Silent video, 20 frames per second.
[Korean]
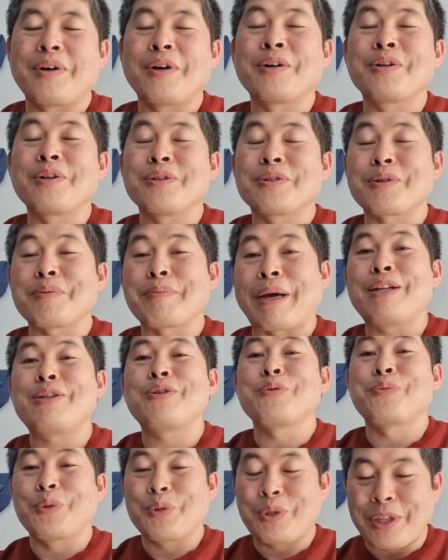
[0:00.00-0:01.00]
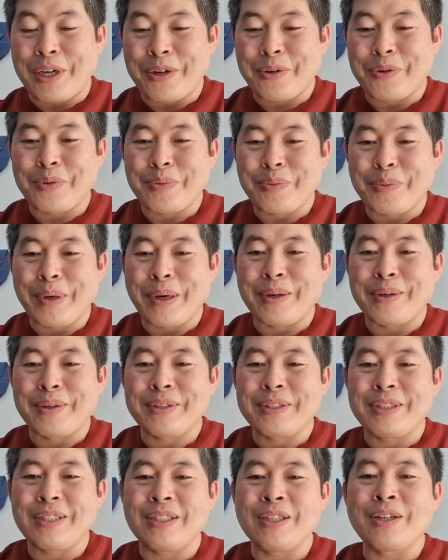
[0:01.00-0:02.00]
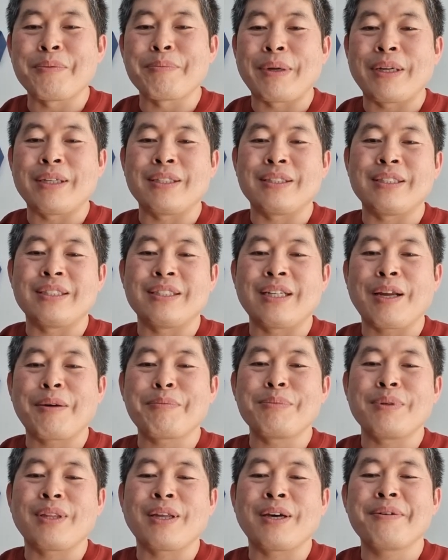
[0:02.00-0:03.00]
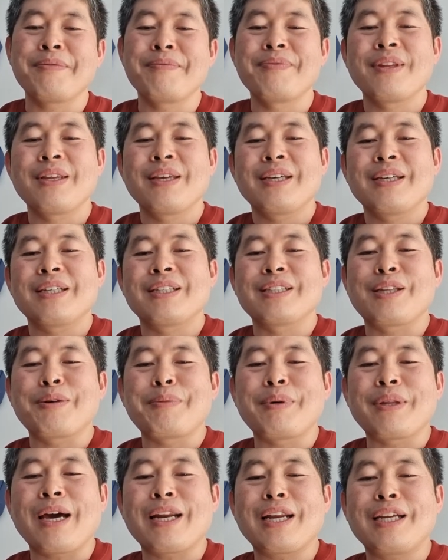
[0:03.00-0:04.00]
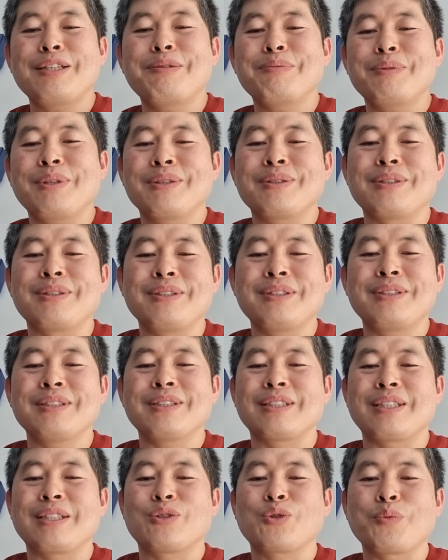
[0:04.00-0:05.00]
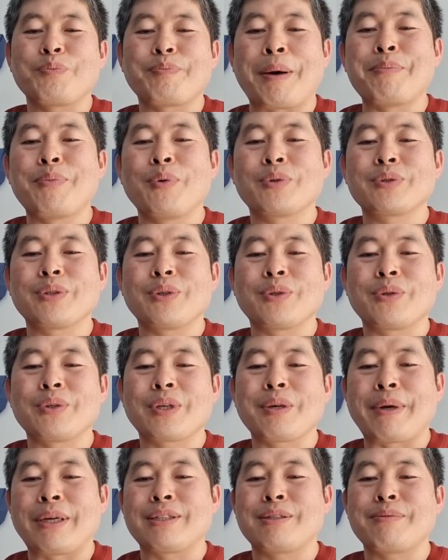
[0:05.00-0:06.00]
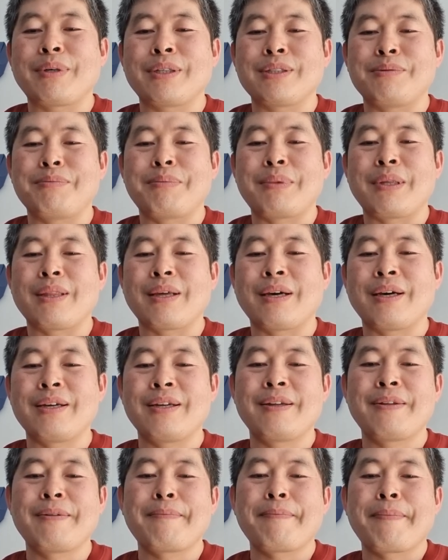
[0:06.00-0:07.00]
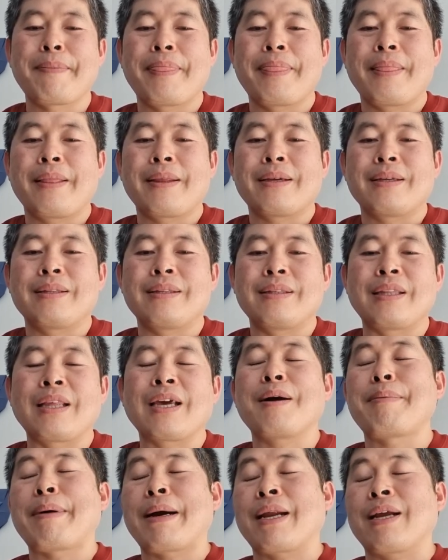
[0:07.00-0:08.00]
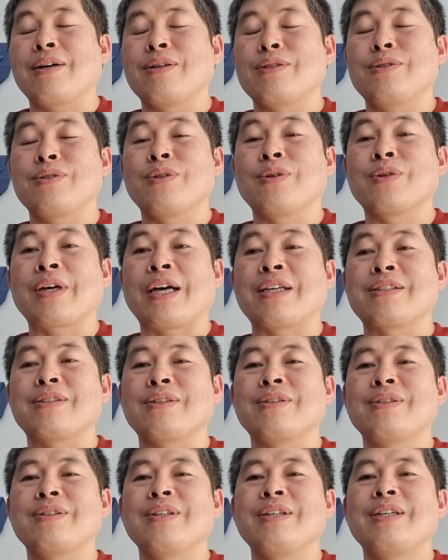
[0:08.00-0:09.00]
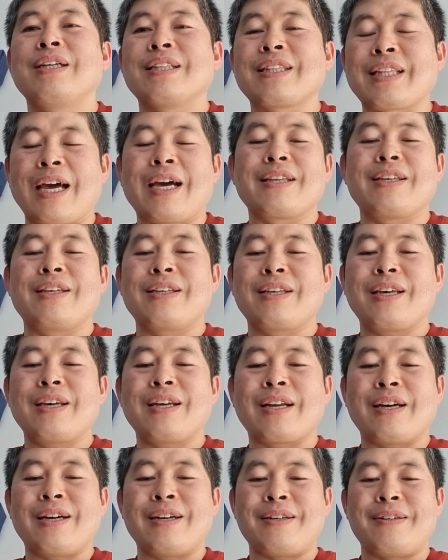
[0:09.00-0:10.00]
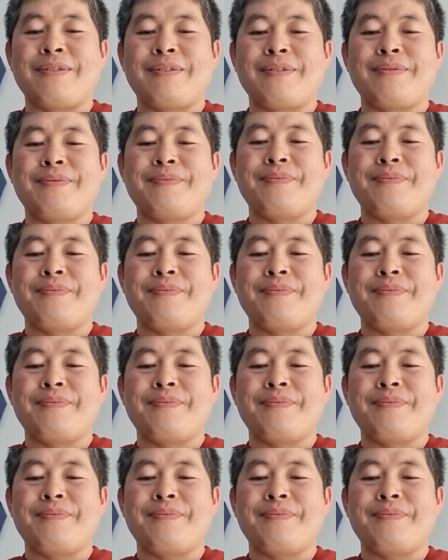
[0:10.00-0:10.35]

어려서 말도 못하고 막 이런 말들 합니다. 그때마다 하나님께서는 좀 반복적으로 이렇게 말씀하십니다. 내가 말한 것은 너는 가서 다 얘기해라.